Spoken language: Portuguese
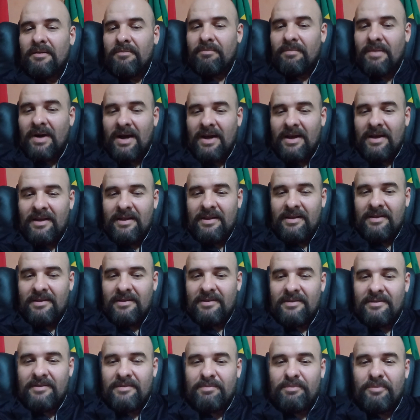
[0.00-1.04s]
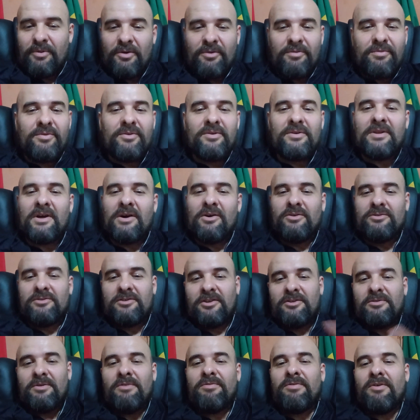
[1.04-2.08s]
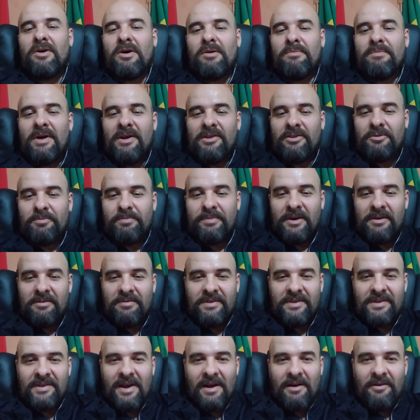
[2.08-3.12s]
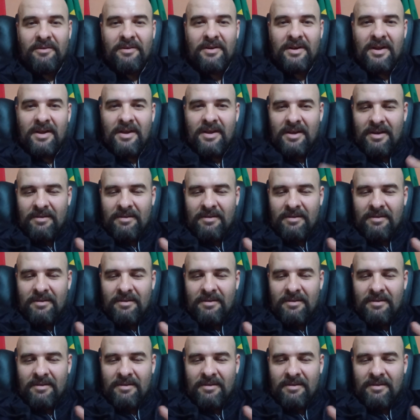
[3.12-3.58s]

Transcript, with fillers: mais profunda, outros de uma forma mais superficial,